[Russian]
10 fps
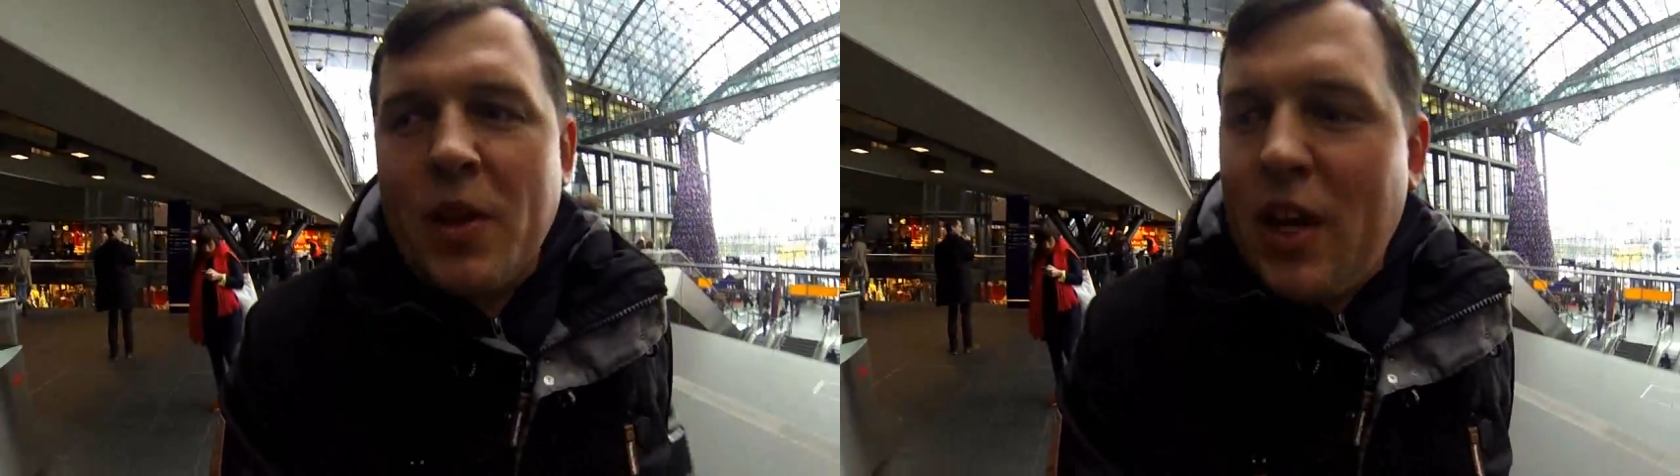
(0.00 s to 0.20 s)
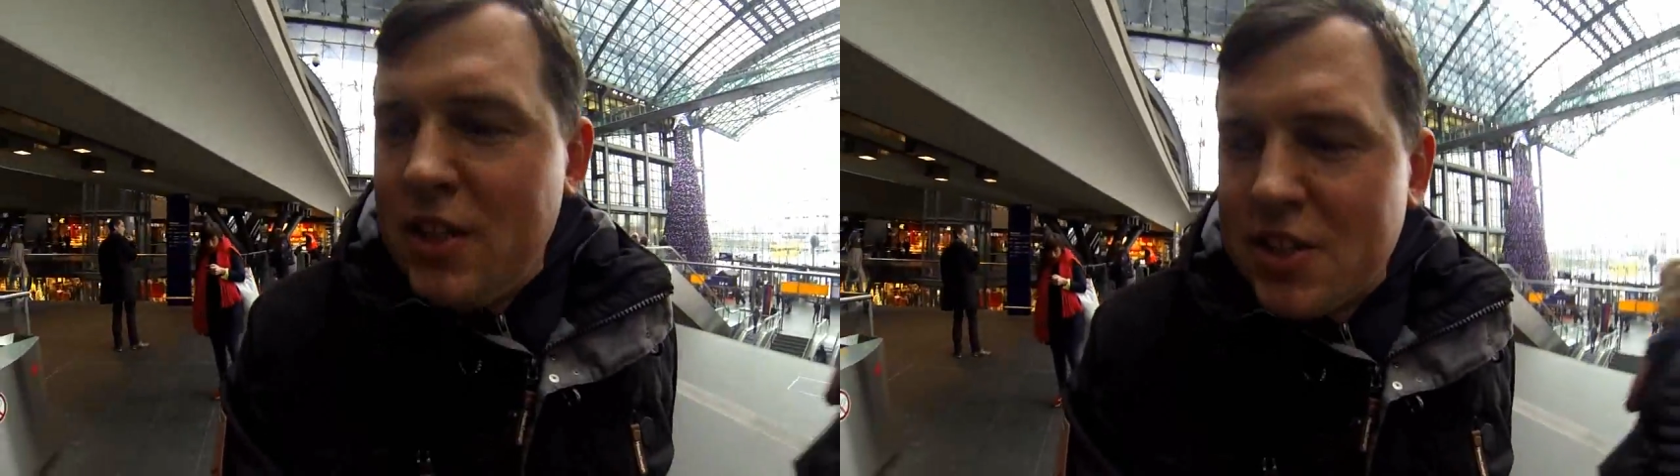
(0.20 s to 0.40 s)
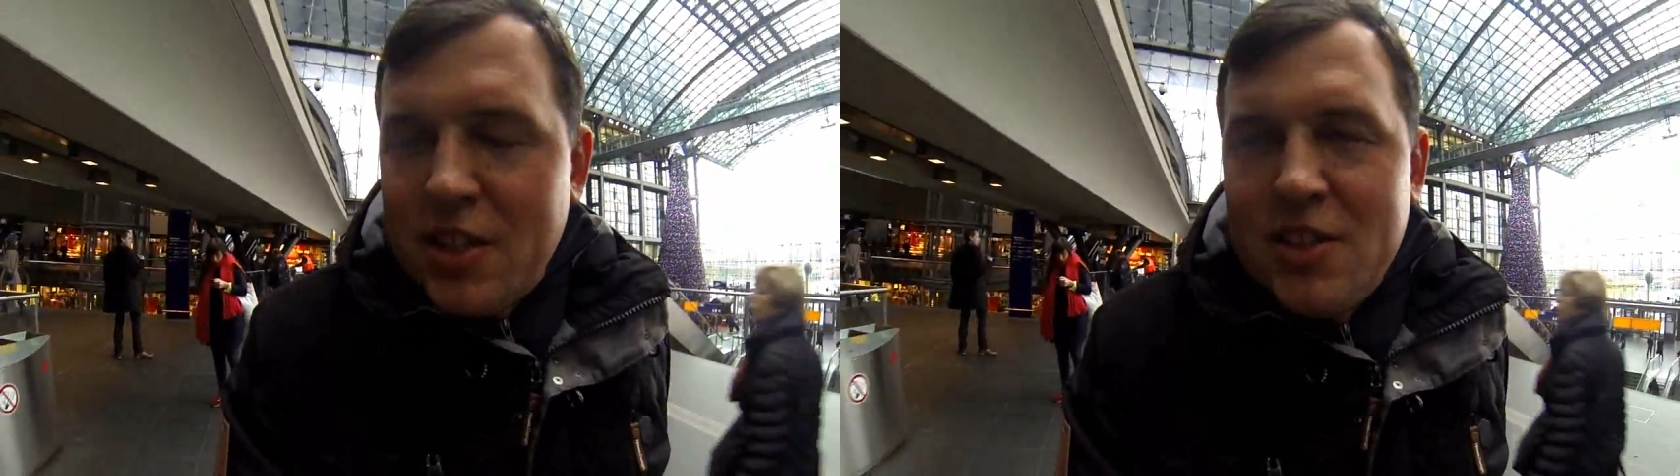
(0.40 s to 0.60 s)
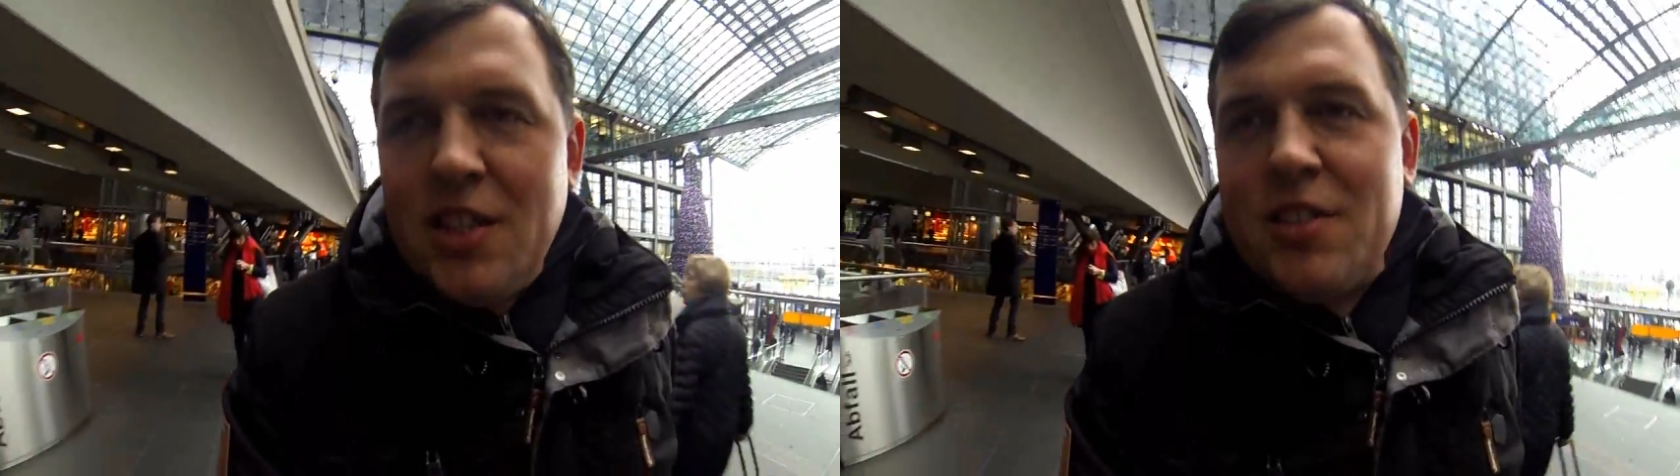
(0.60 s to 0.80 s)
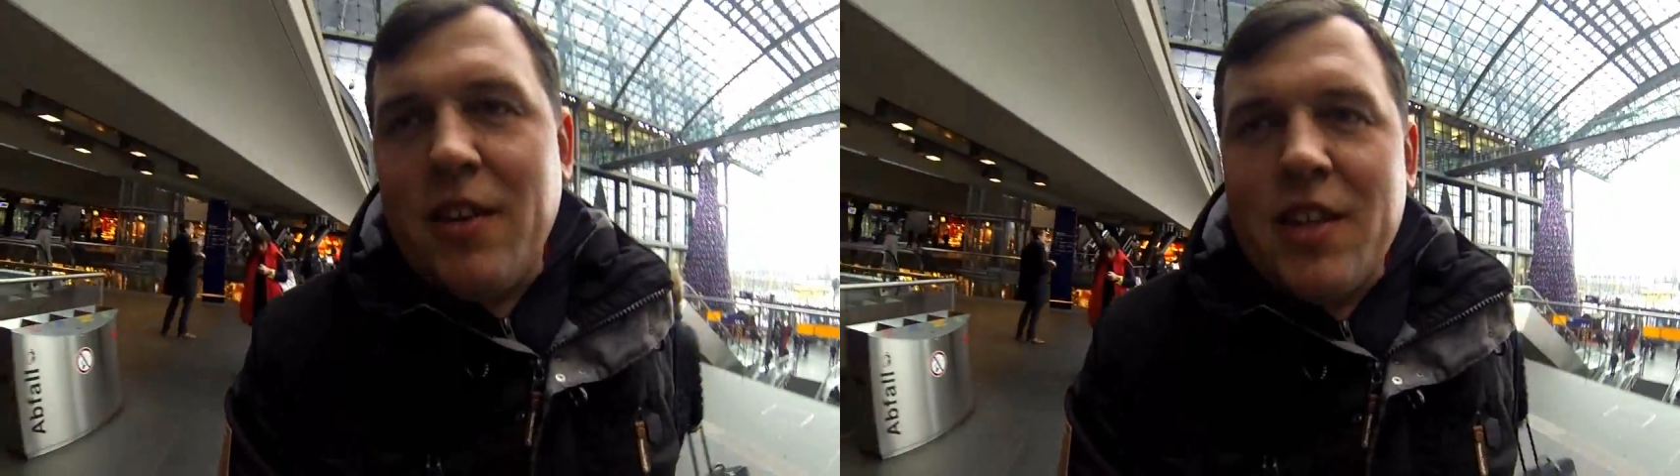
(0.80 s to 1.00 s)
Конечно, и
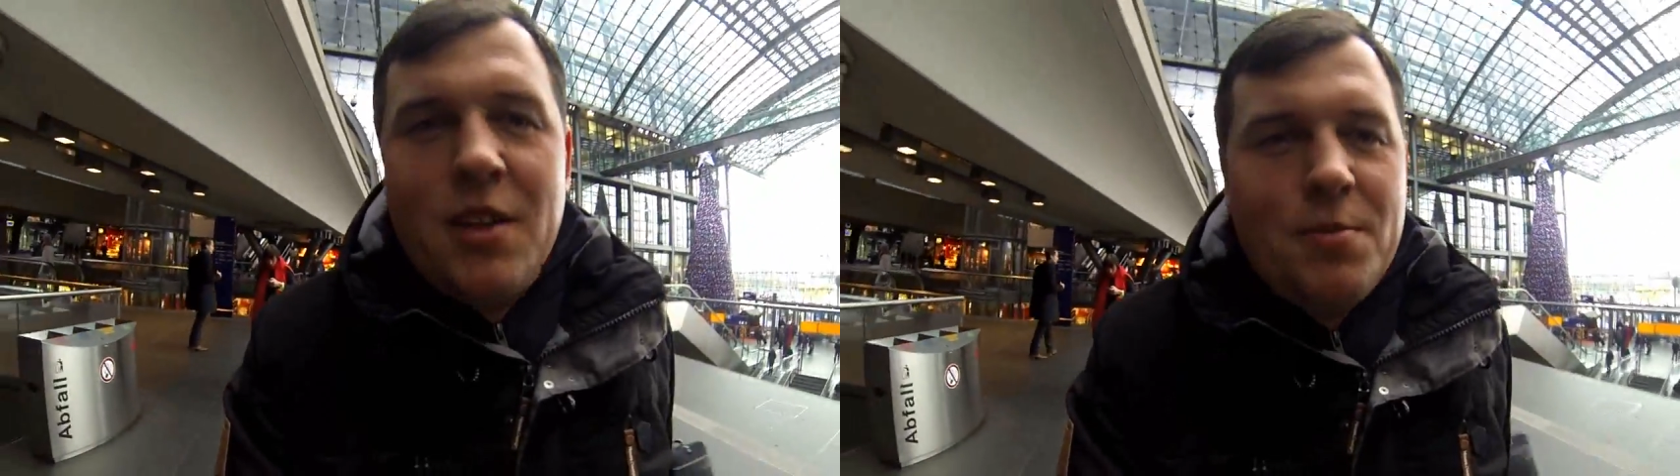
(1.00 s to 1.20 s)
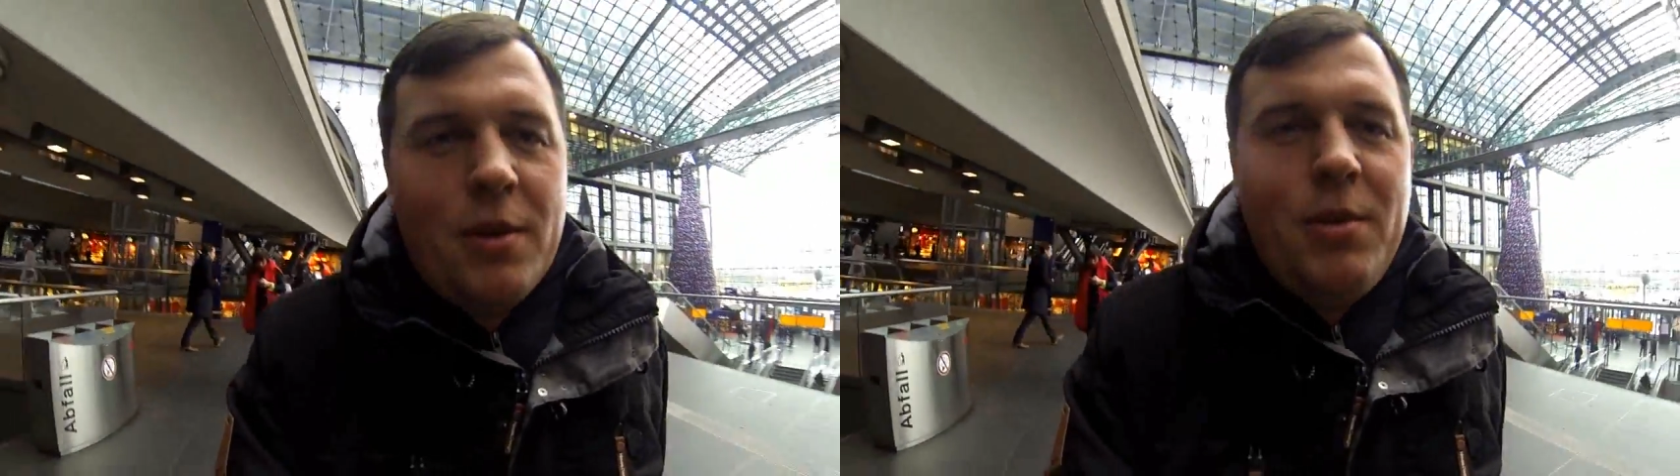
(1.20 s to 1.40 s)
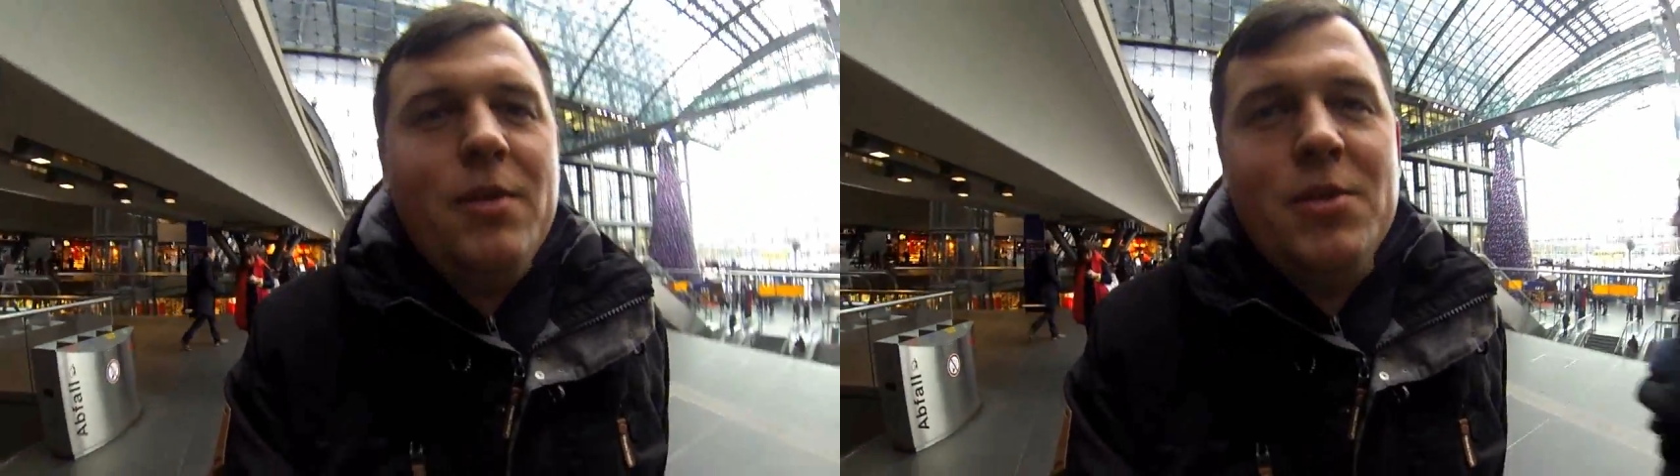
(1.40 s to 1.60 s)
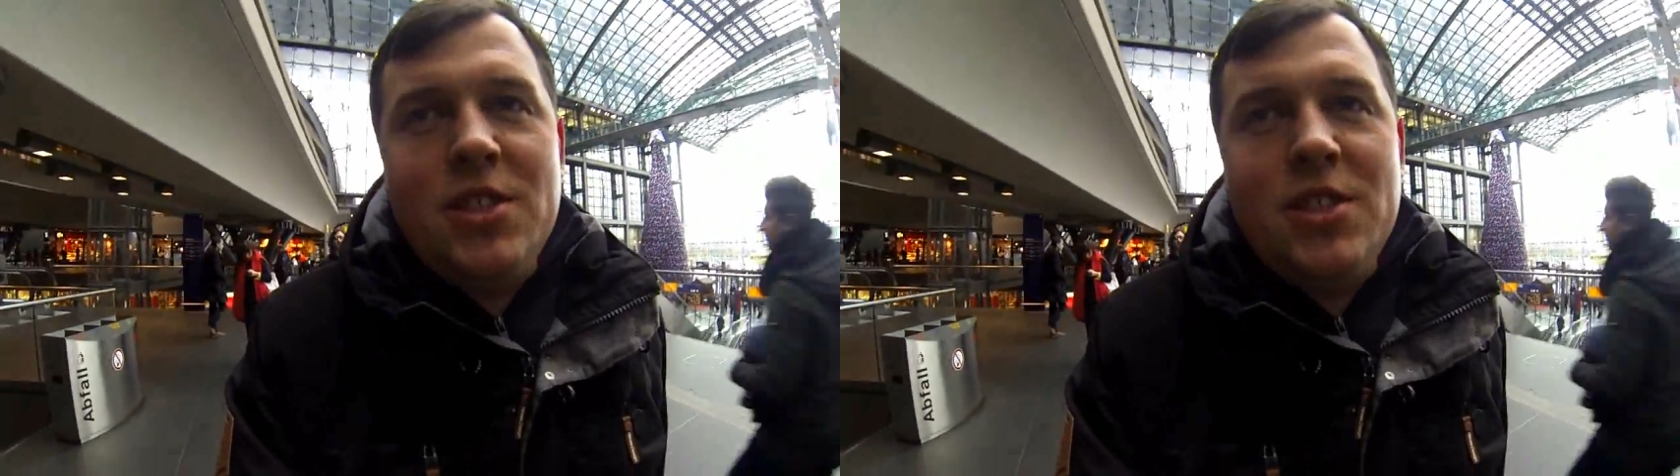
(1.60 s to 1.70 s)
здесь хватает проблем.